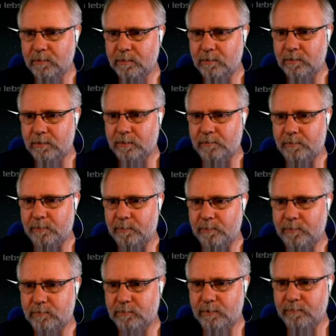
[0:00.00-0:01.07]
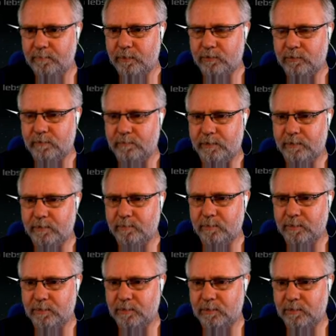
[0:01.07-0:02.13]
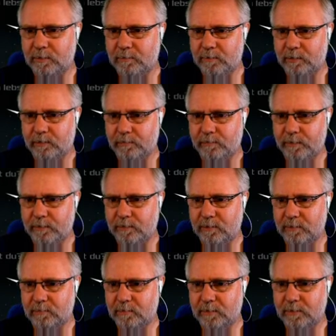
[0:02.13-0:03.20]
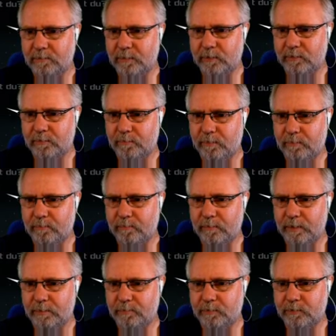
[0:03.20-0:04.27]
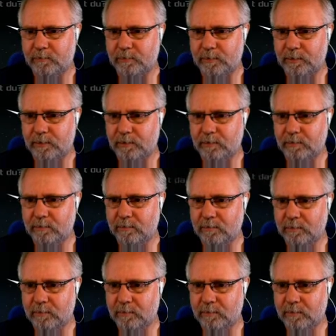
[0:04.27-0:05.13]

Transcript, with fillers: Ja, wer bist du? Haben wir schon. Was ist passiert? Haben wir schon. Was ist Öke? Haben wir schon. Warum lebst du hier?